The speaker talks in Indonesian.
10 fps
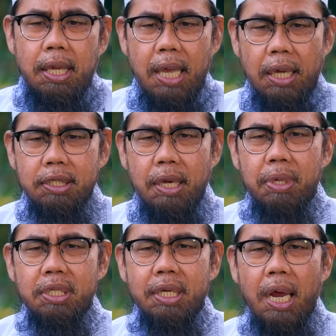yang
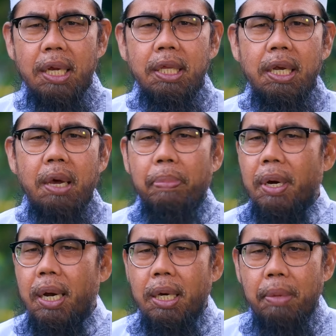sama sekali tidak
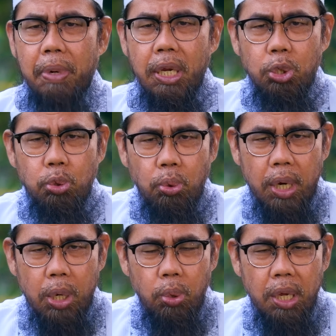pernah
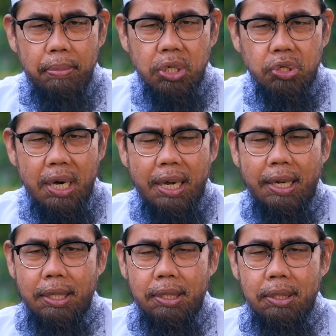diperhitungkan oleh
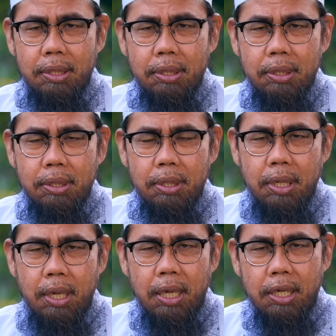masyarakat.
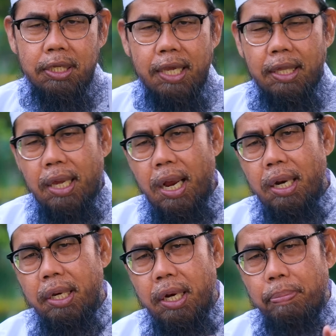Saat
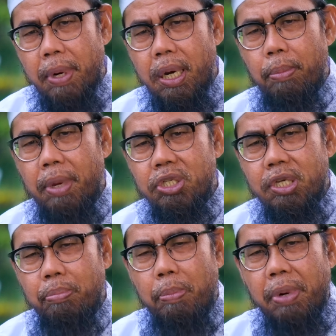hadir pada
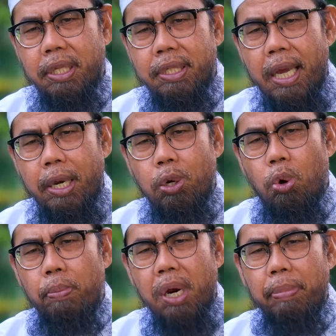masa pemerintahan Umar